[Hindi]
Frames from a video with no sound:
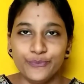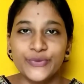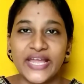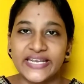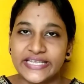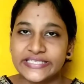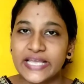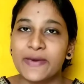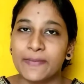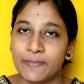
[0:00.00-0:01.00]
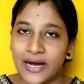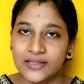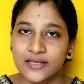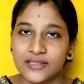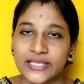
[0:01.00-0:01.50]
टेक्निक्स के बारे में
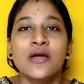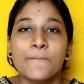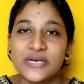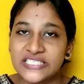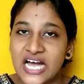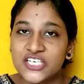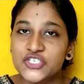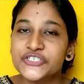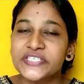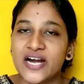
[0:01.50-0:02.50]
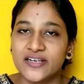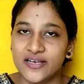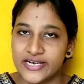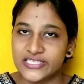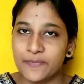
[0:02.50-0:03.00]
बात करते हैं मसाज स्टार्ट
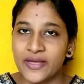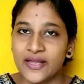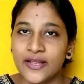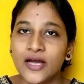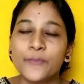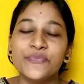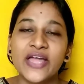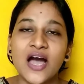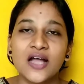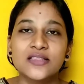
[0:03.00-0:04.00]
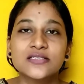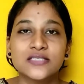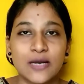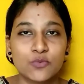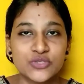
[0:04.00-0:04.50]
करने से पहले अपने हाथ
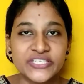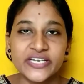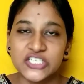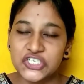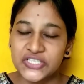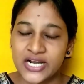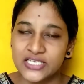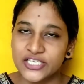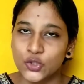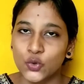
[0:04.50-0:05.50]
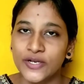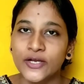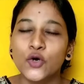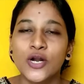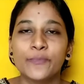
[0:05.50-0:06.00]
साबुन से अच्छी तरह से धो लें
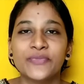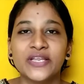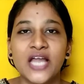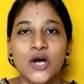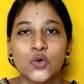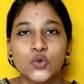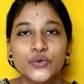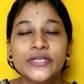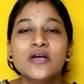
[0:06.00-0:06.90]
और अपने नाखून